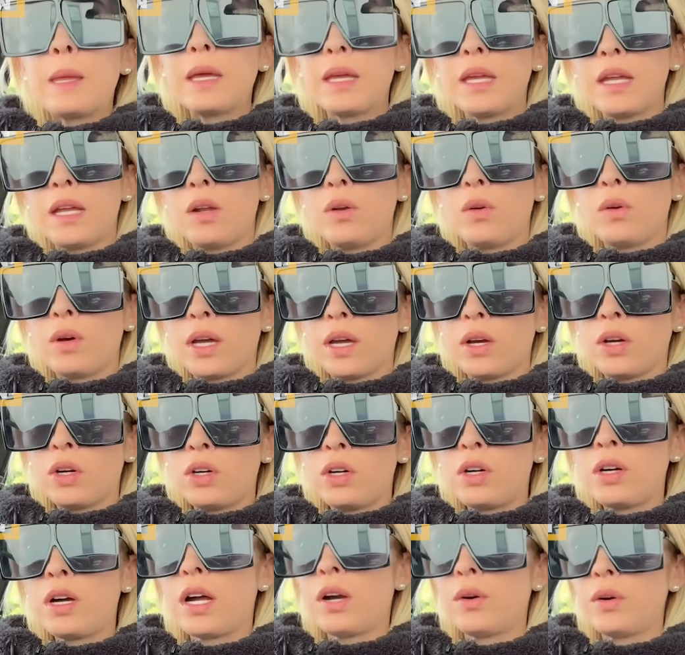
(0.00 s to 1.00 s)
Y luego,
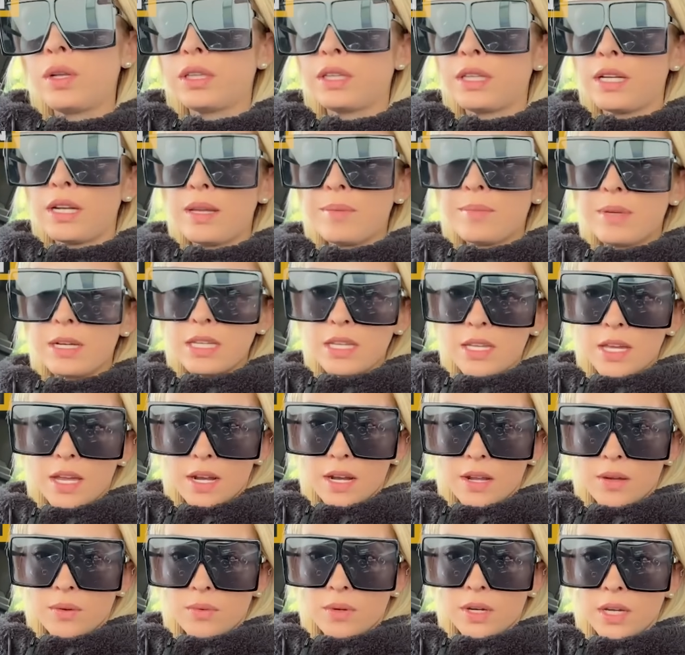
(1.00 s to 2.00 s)
ahorita en la
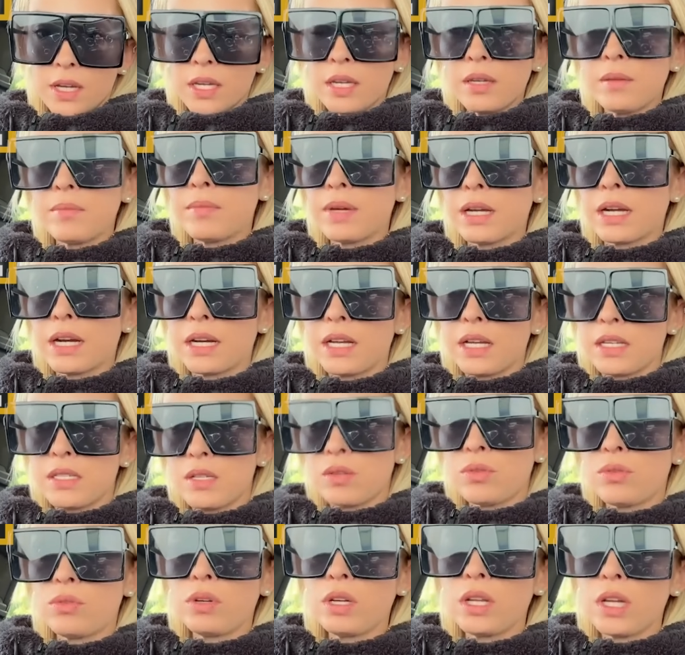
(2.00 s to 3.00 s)
mañana, güey, me quería
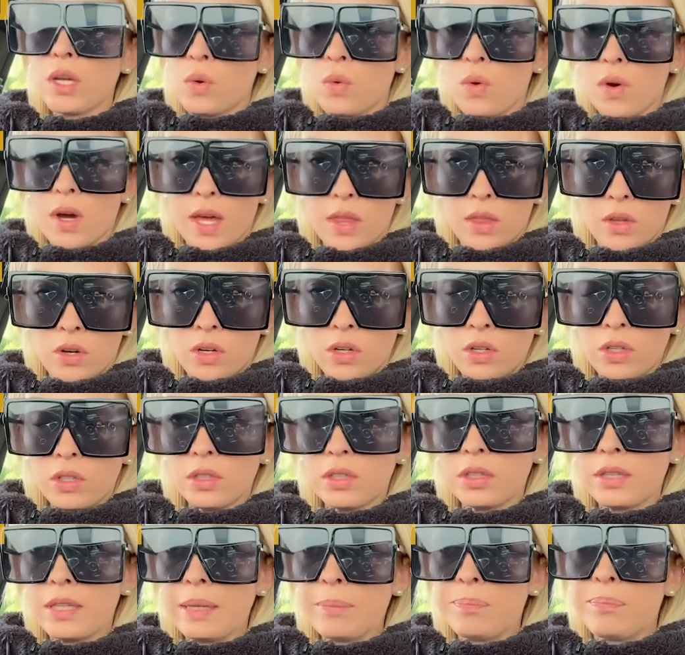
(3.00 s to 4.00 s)
hacer un licuado
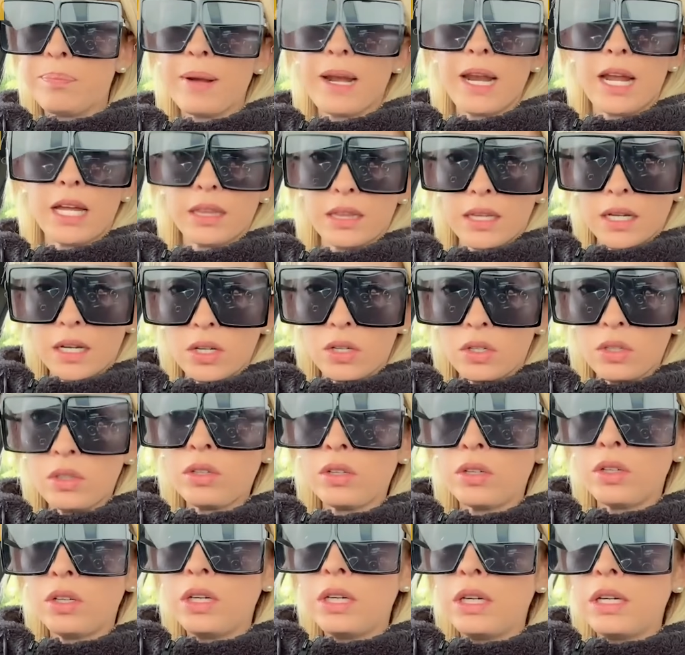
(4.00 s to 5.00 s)
de plátano.
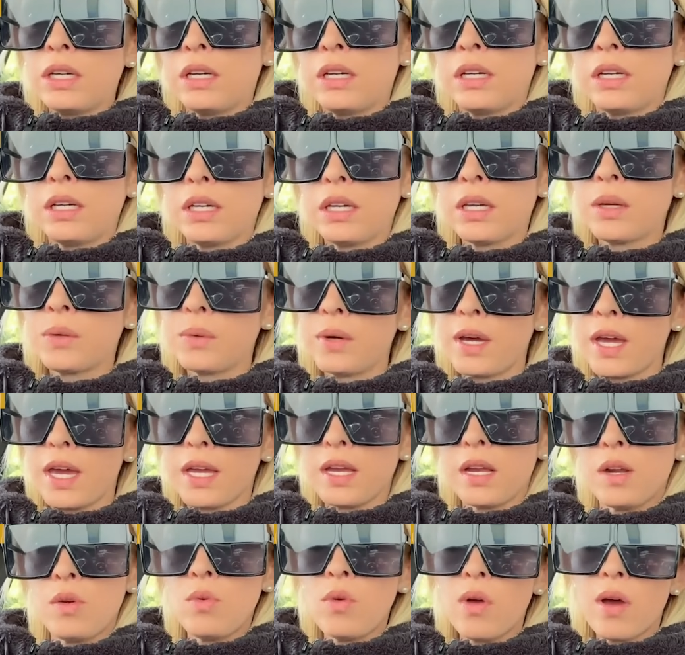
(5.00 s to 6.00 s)
Y,
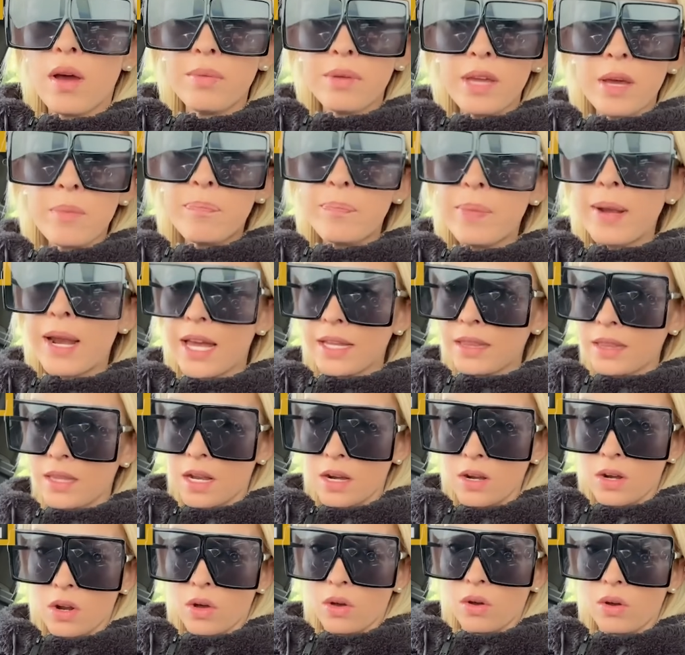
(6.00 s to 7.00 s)
güey, no había
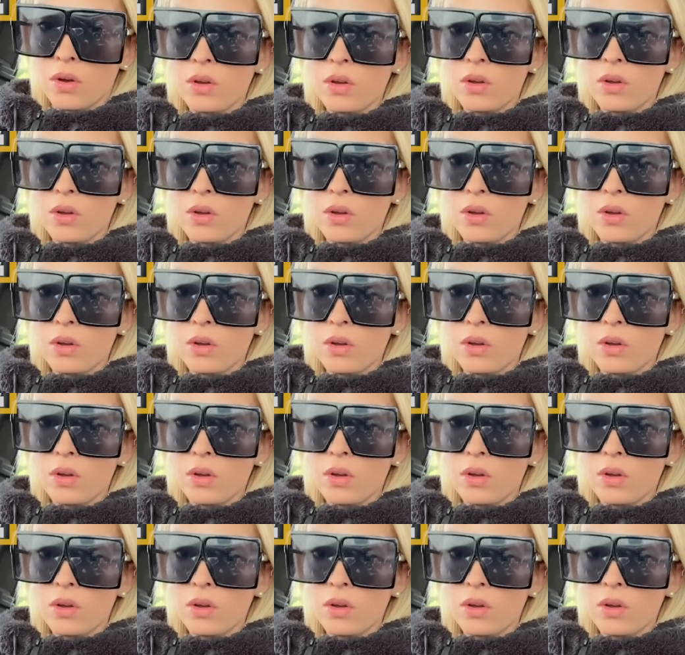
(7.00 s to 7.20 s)
plátano.